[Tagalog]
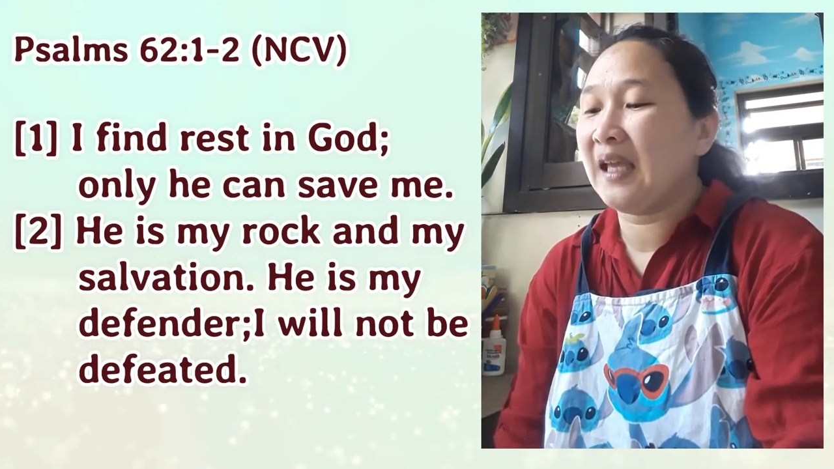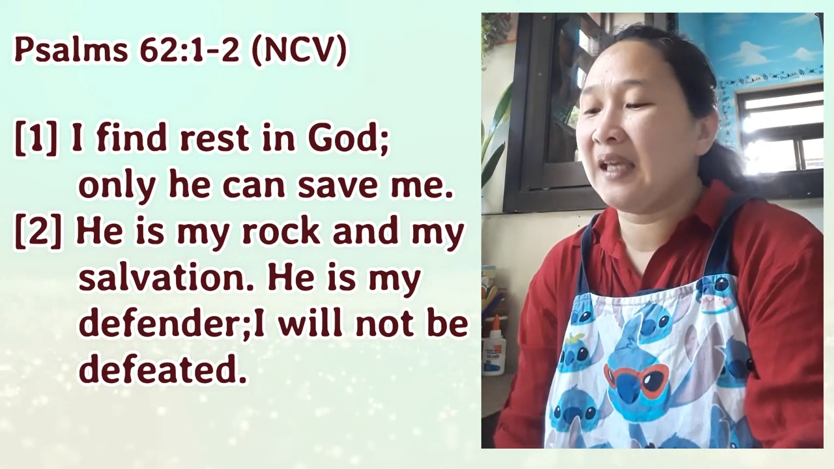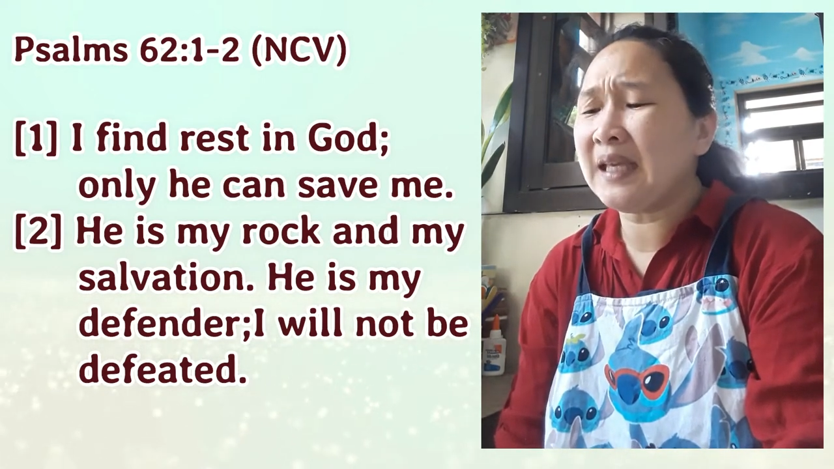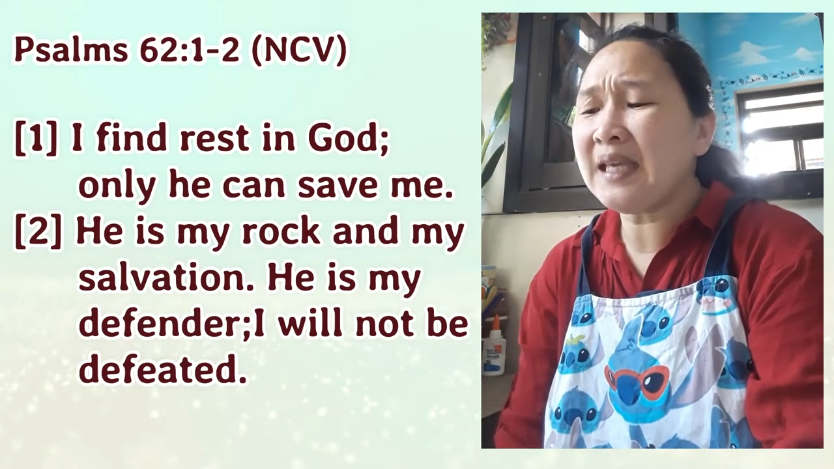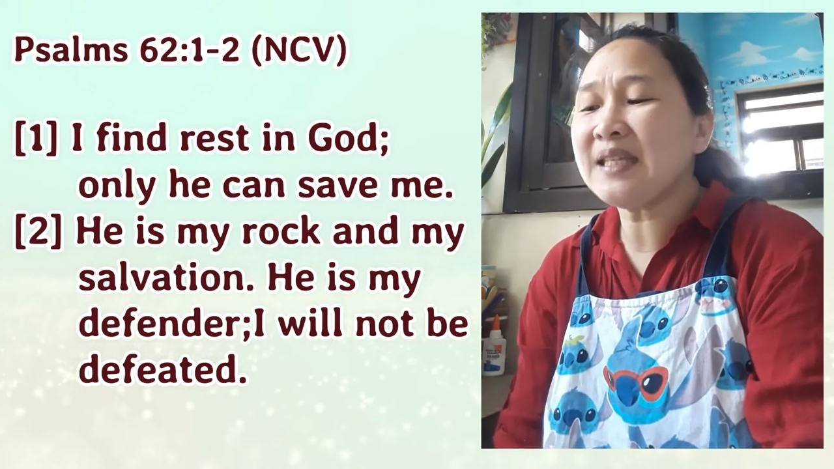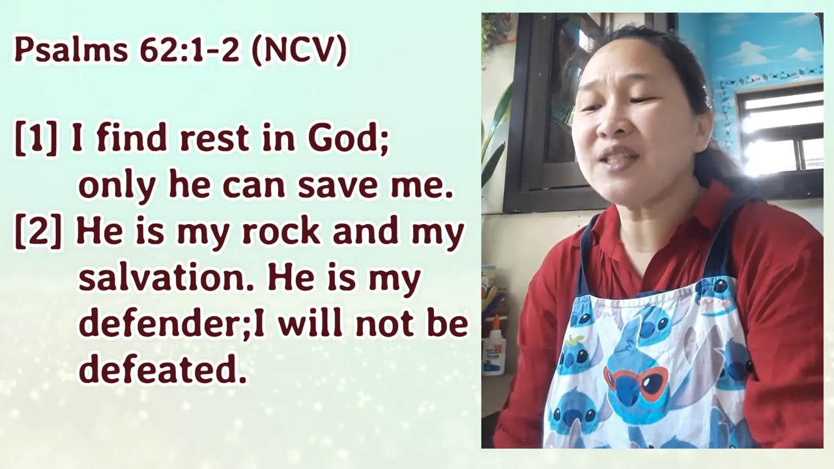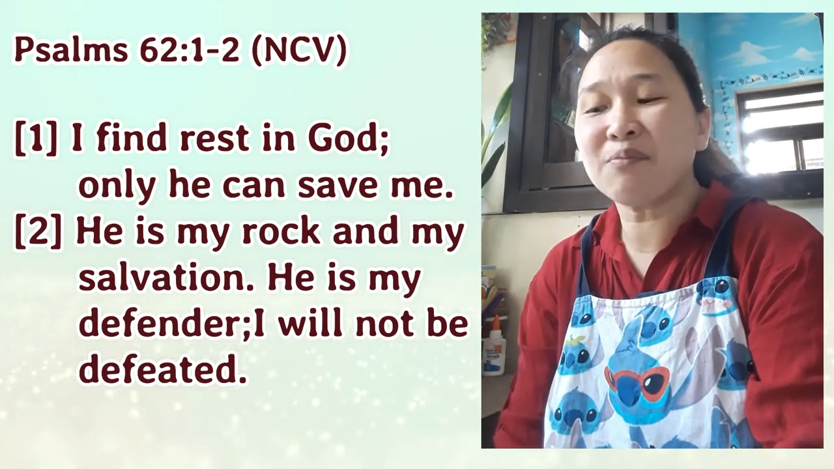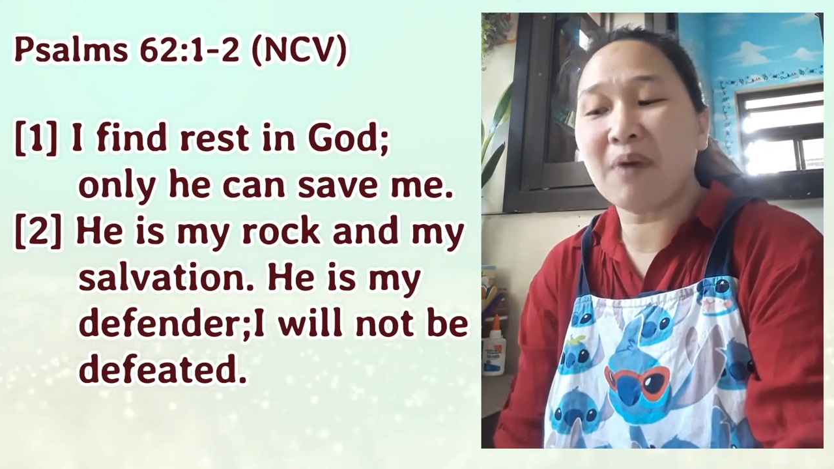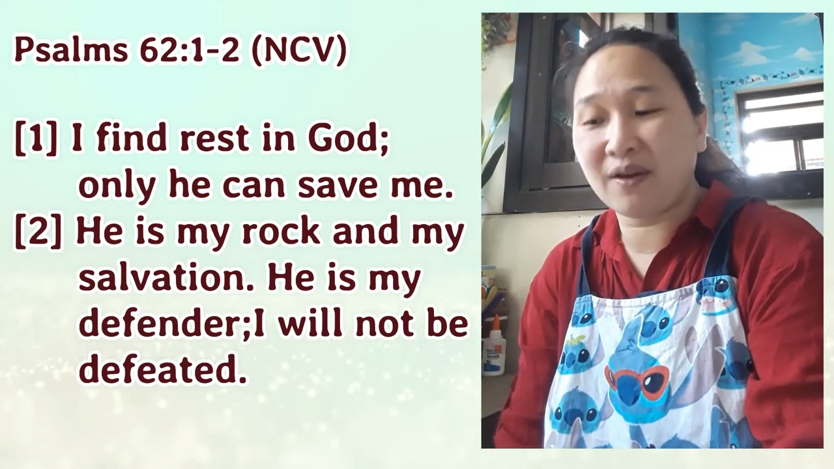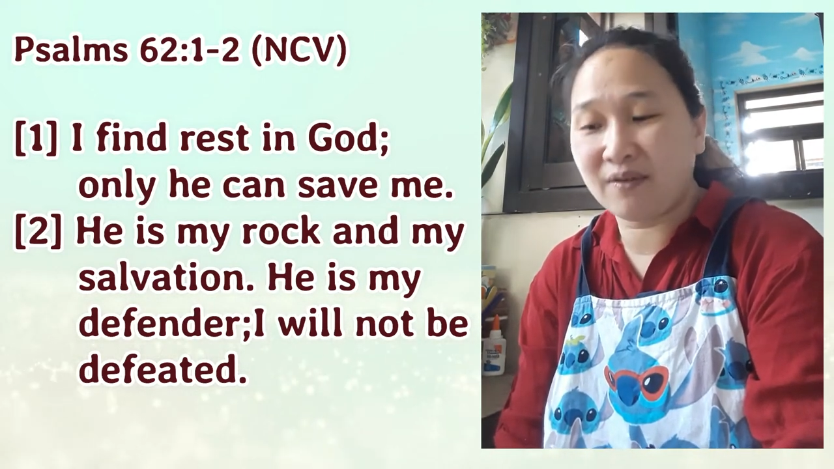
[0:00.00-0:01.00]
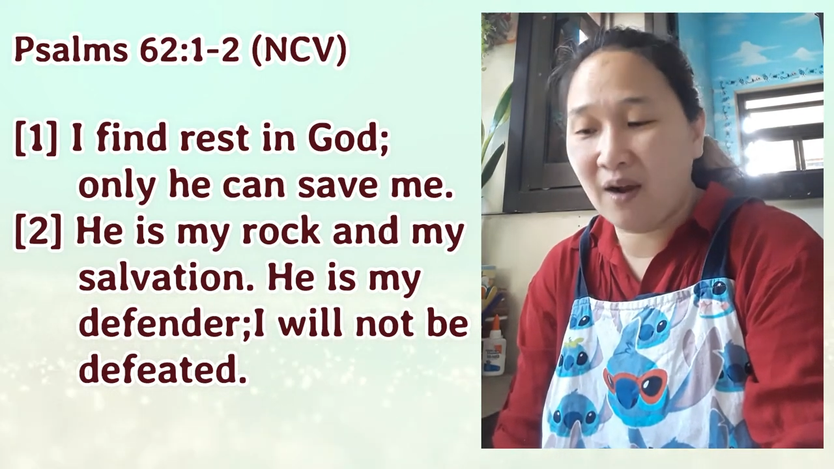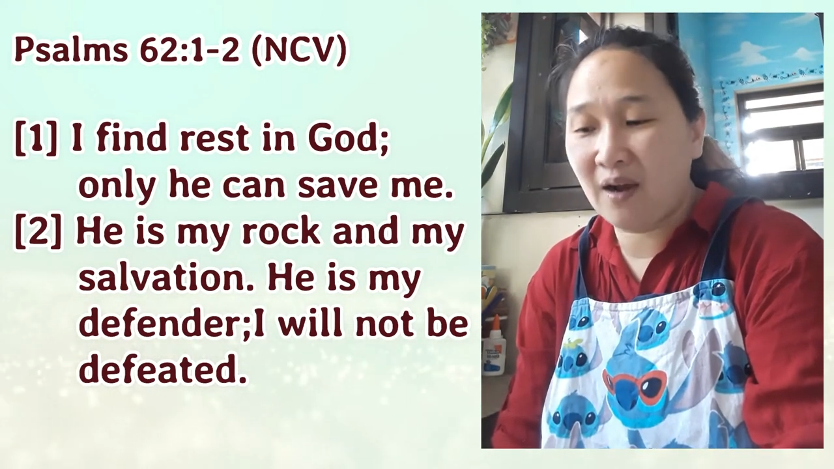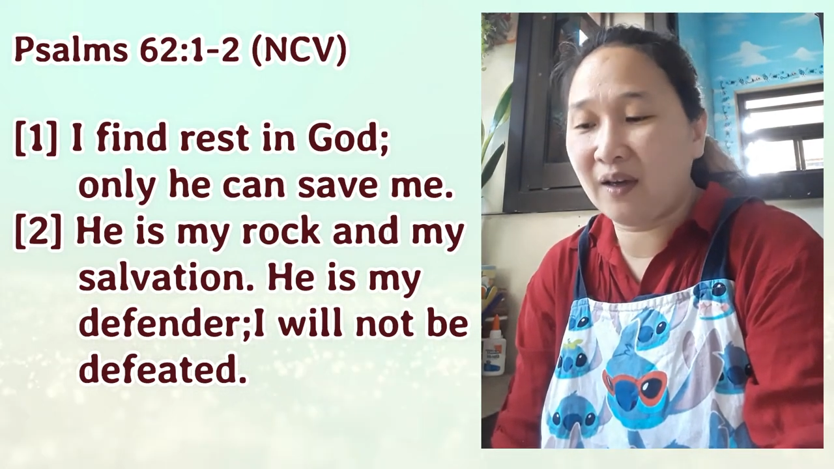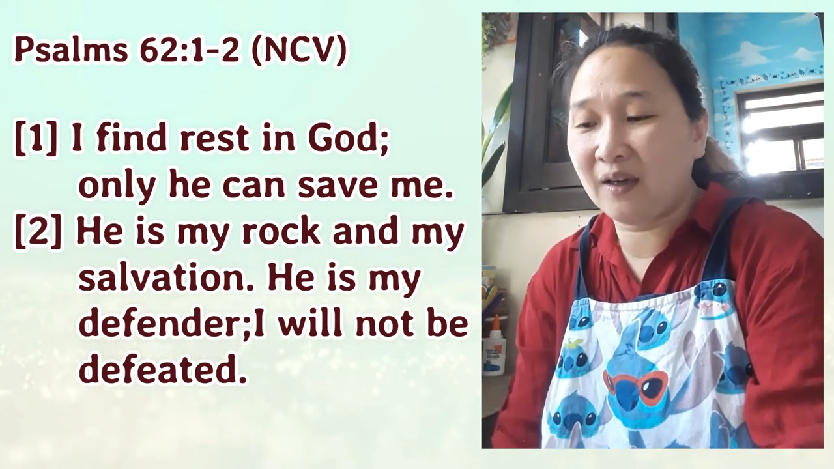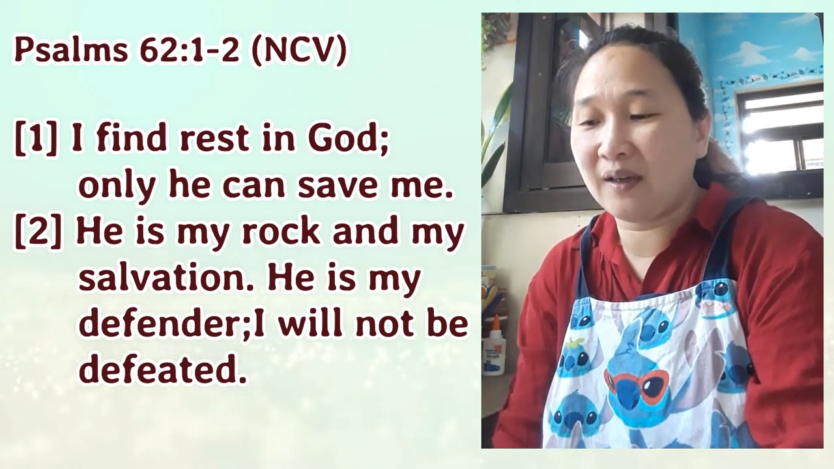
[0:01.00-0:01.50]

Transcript: He is my rock